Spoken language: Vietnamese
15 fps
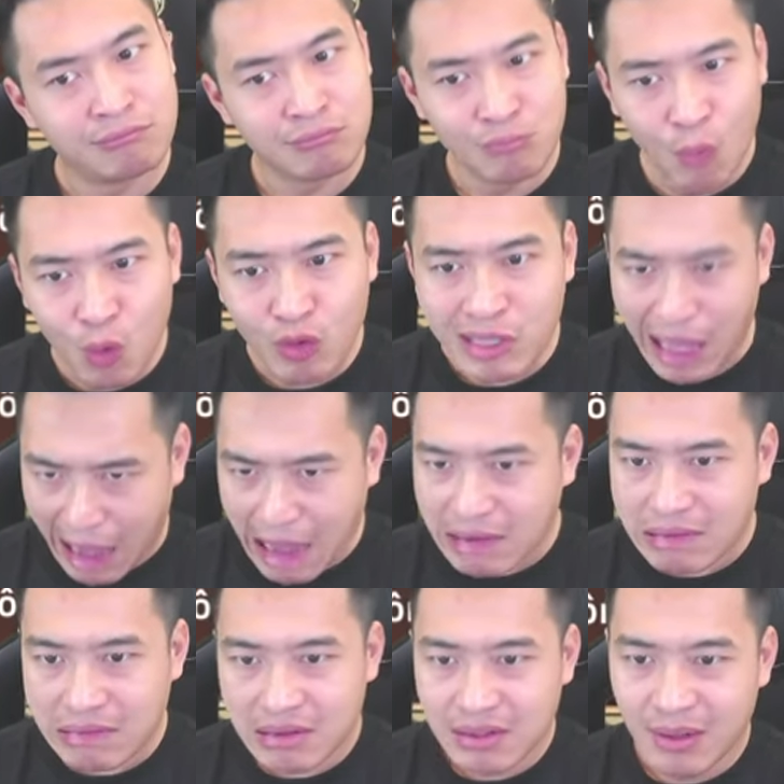bụi than
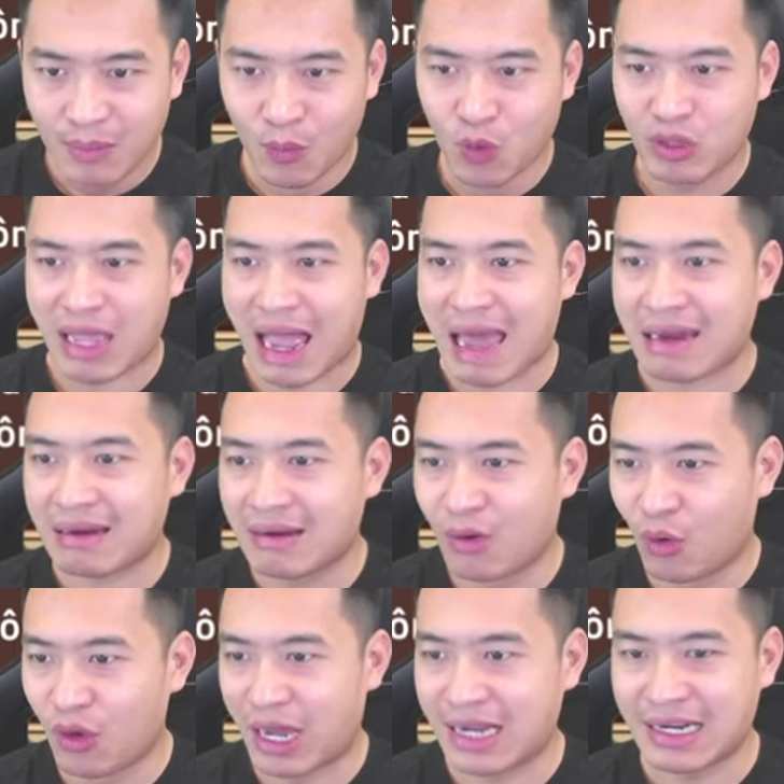bụi than
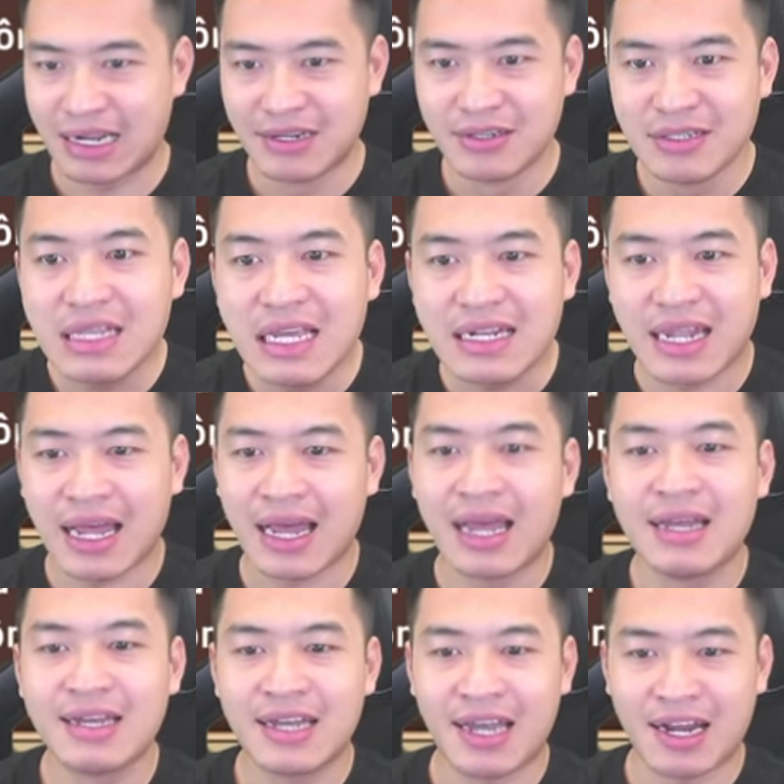ôi anh này nướng thịt à
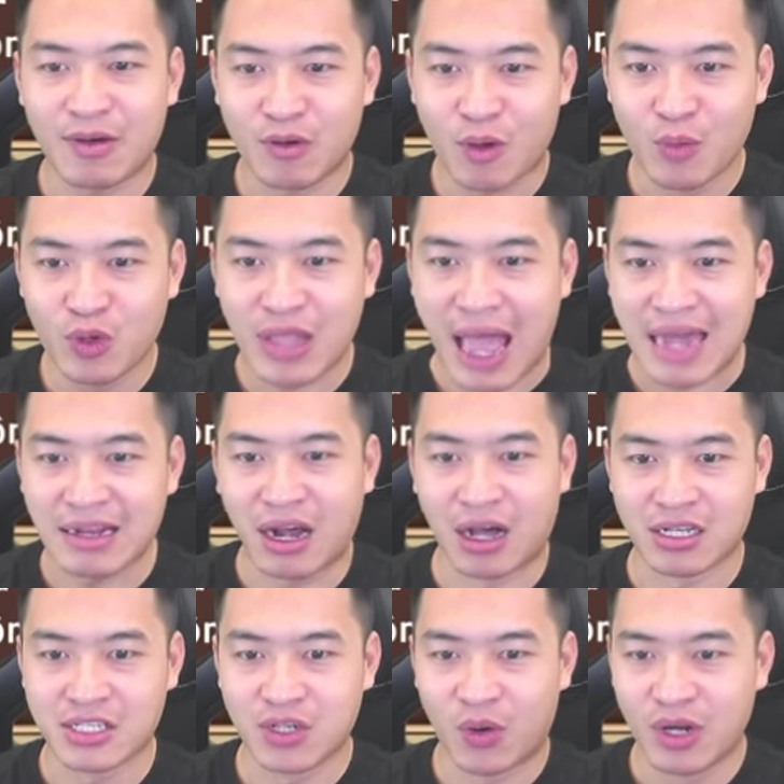hay nào có bụi than nhở
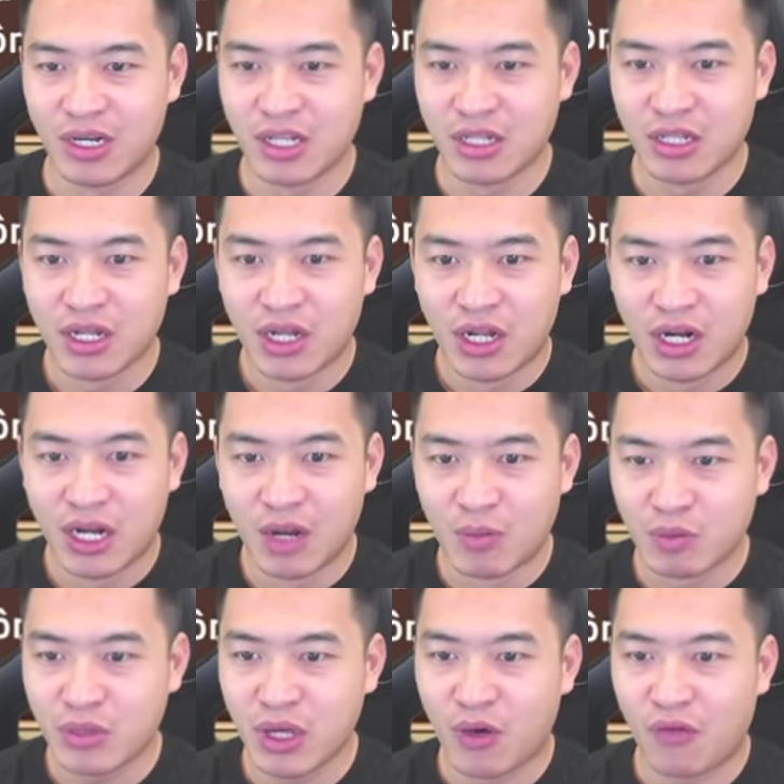dấu ấn lưng lên
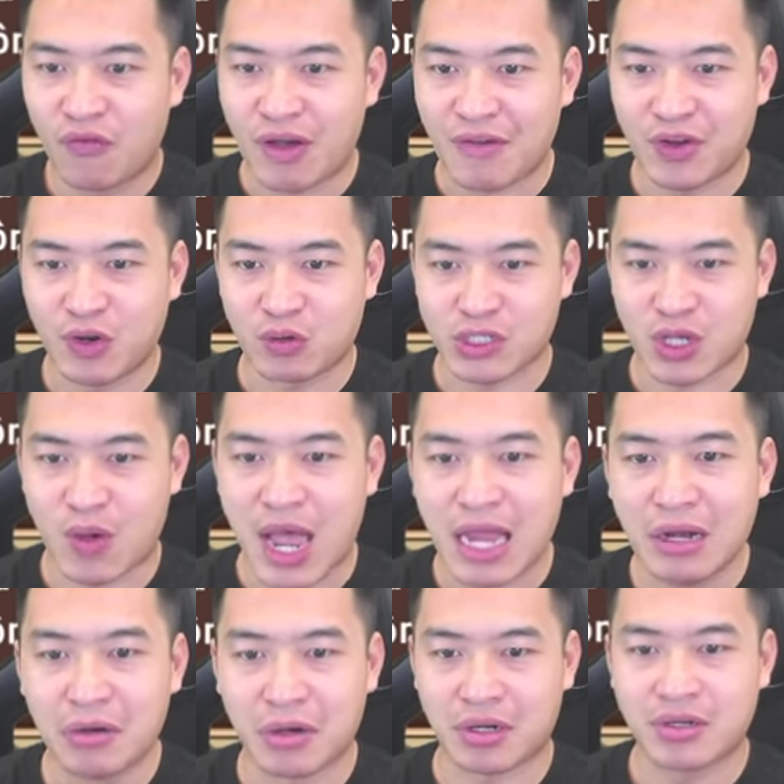mục tiêu và phát nổ sau hai
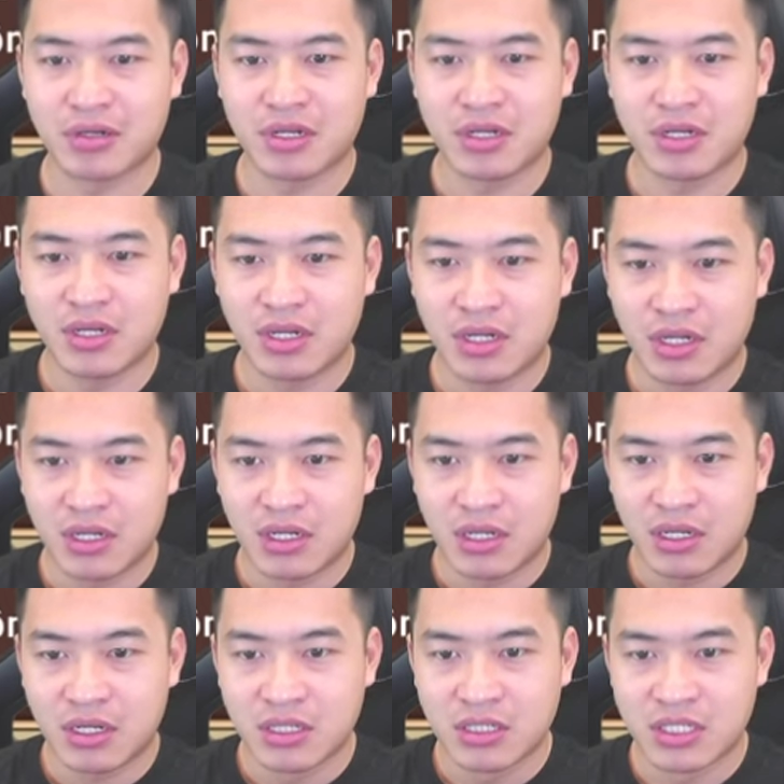lượt
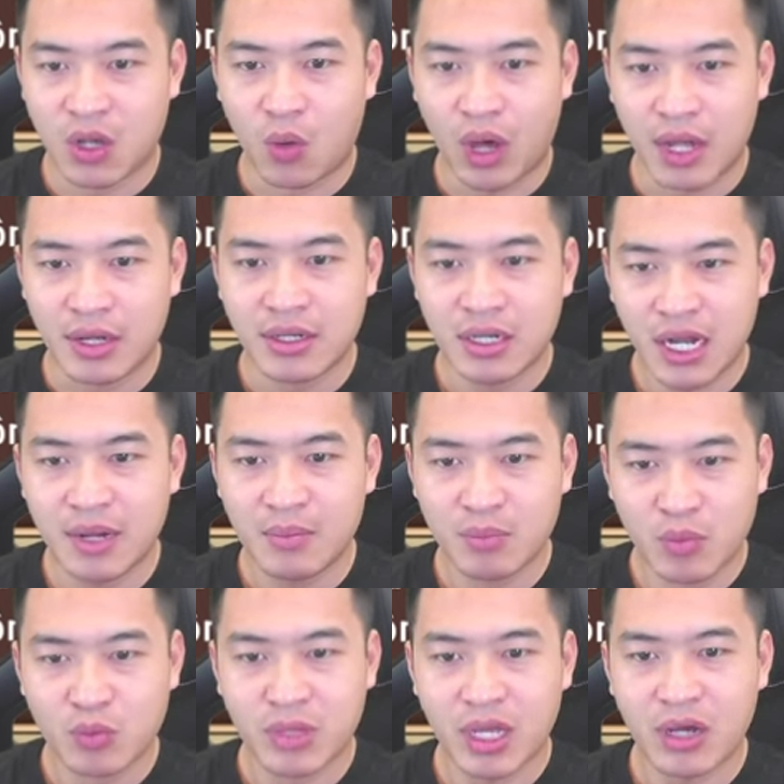dấu ấn lên
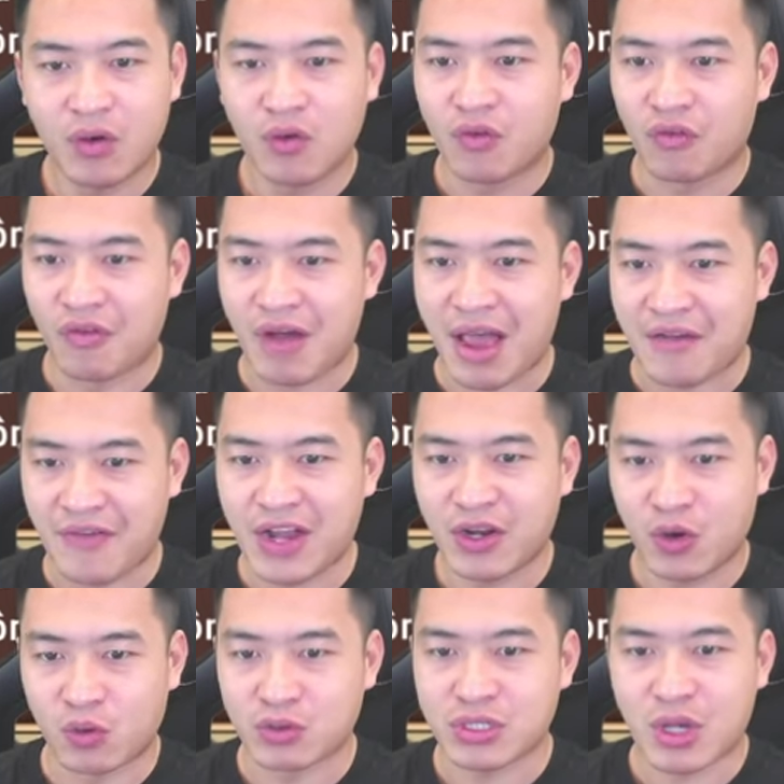mục tiêu và phát
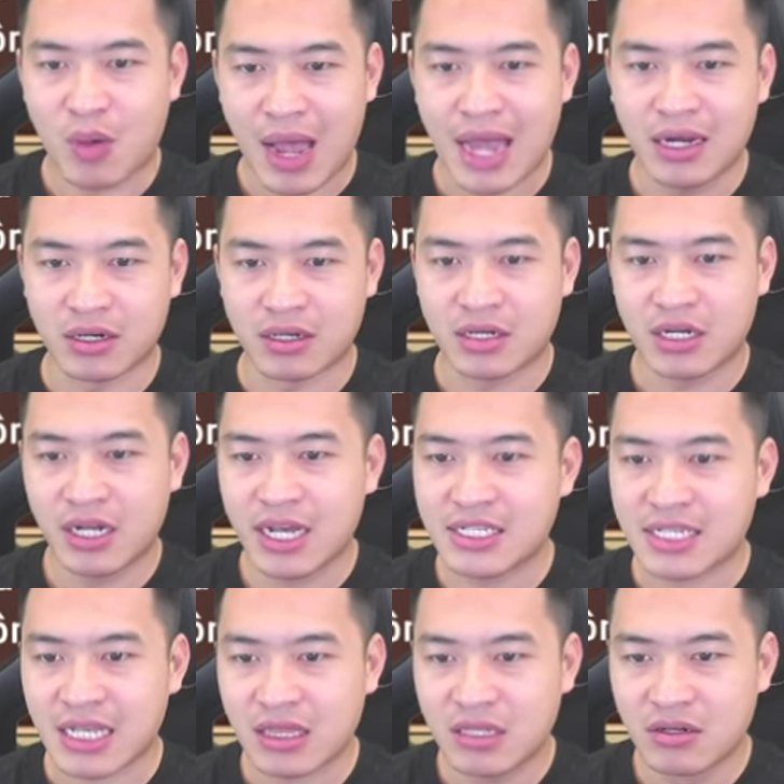nổ sau hai lượt gây
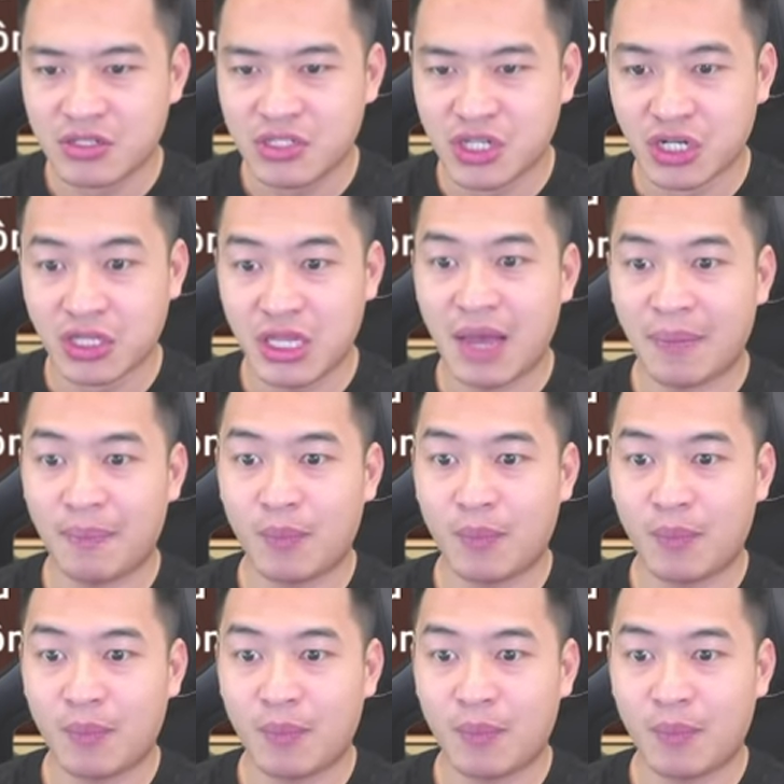sát thương trực tiếp